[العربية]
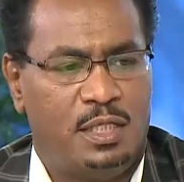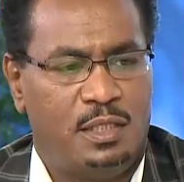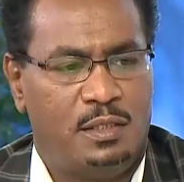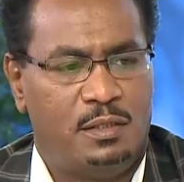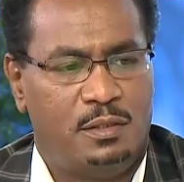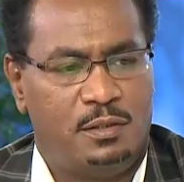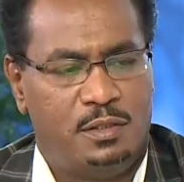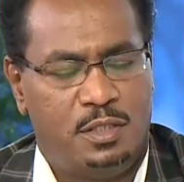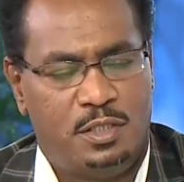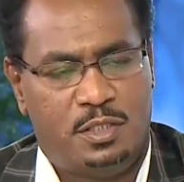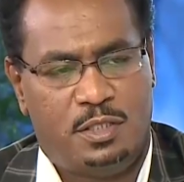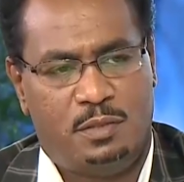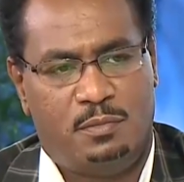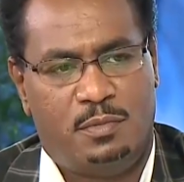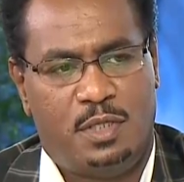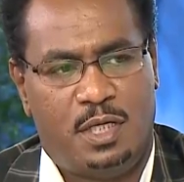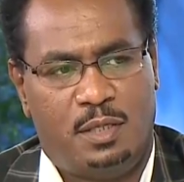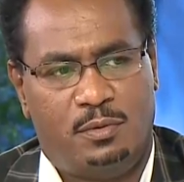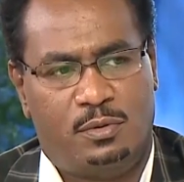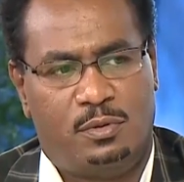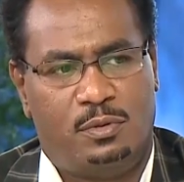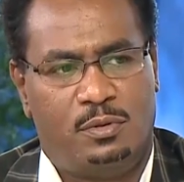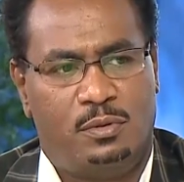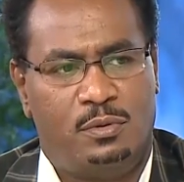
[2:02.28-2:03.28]
يعني جسم
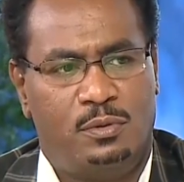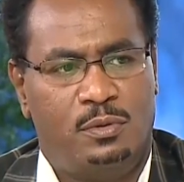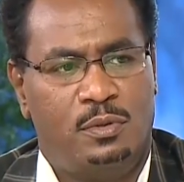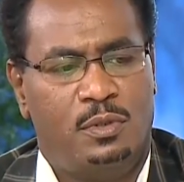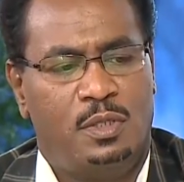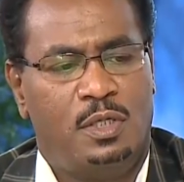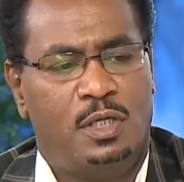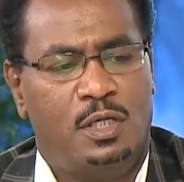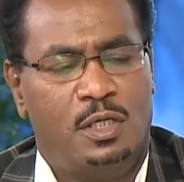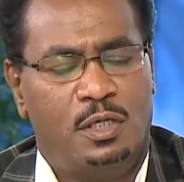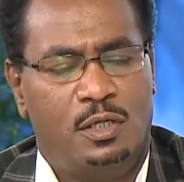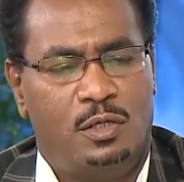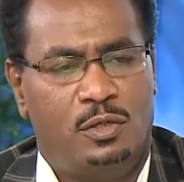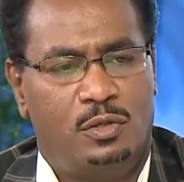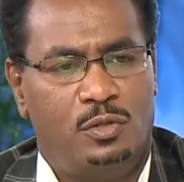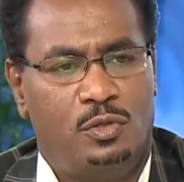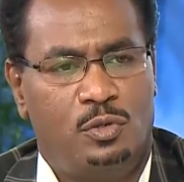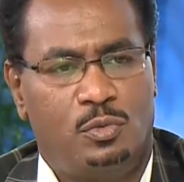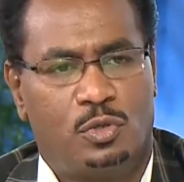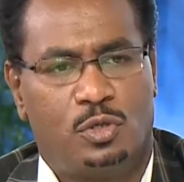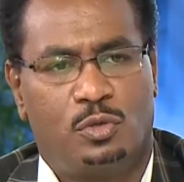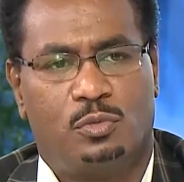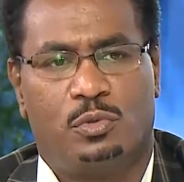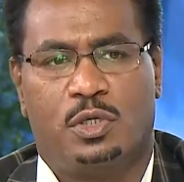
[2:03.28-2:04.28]
لابد
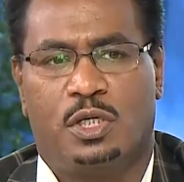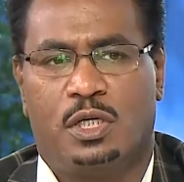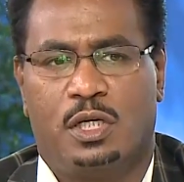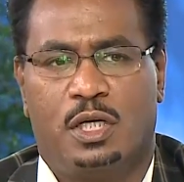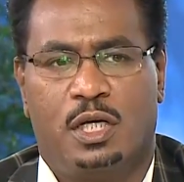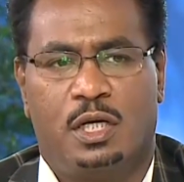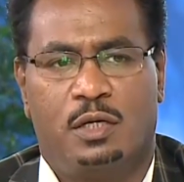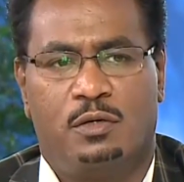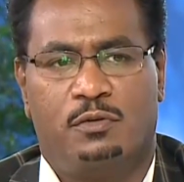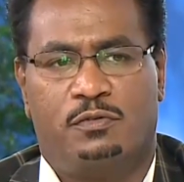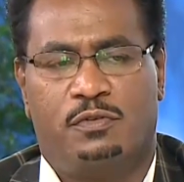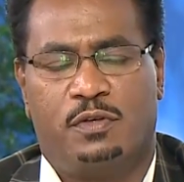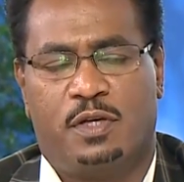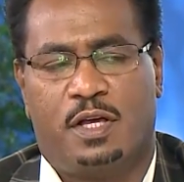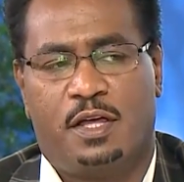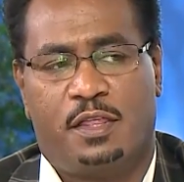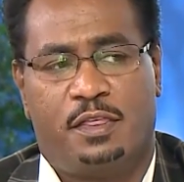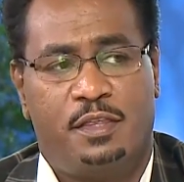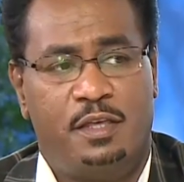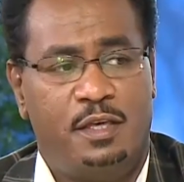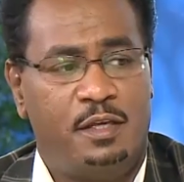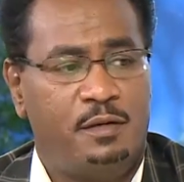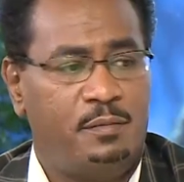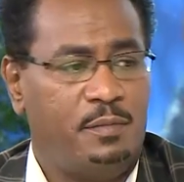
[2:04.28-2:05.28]
انه يمروا من خلاله في
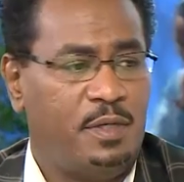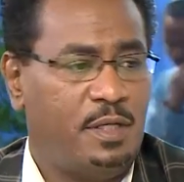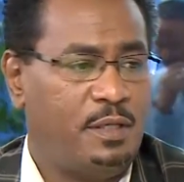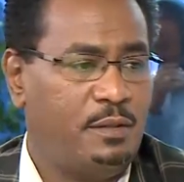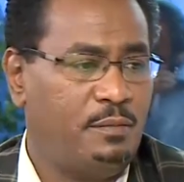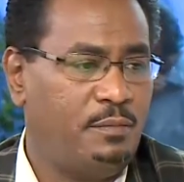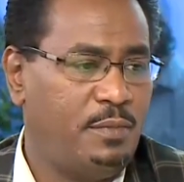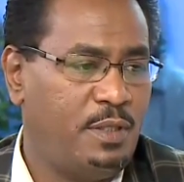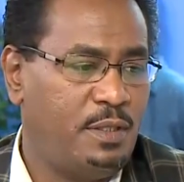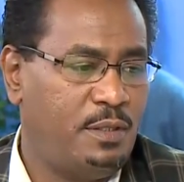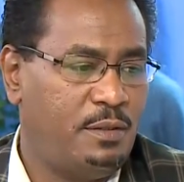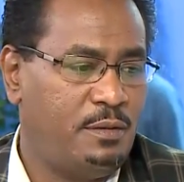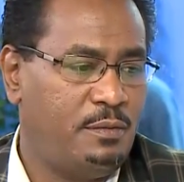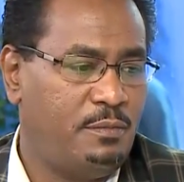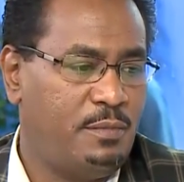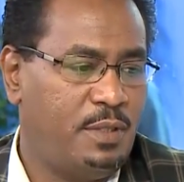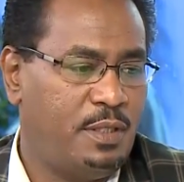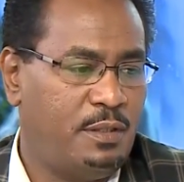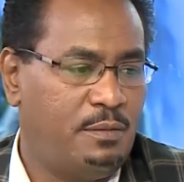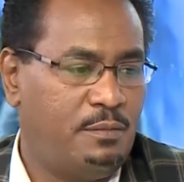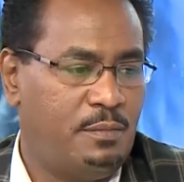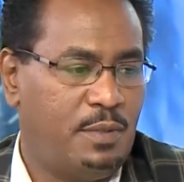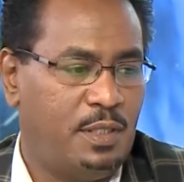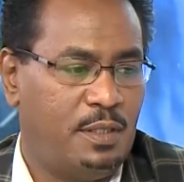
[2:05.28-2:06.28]
كثير من من
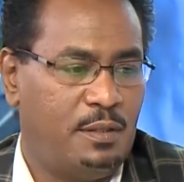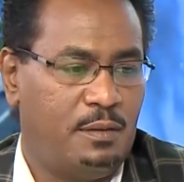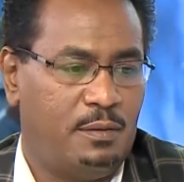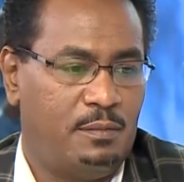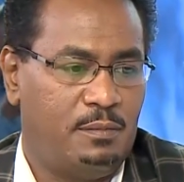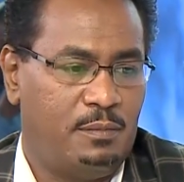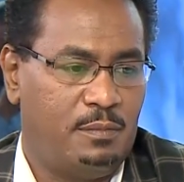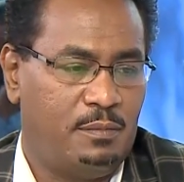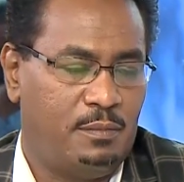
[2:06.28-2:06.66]
من من,